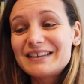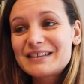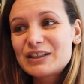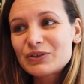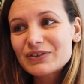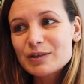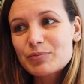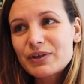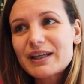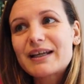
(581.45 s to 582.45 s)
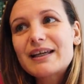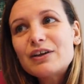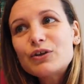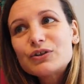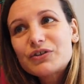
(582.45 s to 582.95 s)
Euh, sinon, on n'est plus qu'à
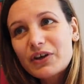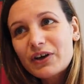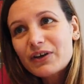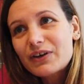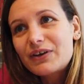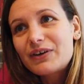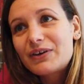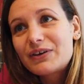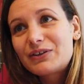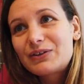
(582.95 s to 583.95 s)
quelques heures euh,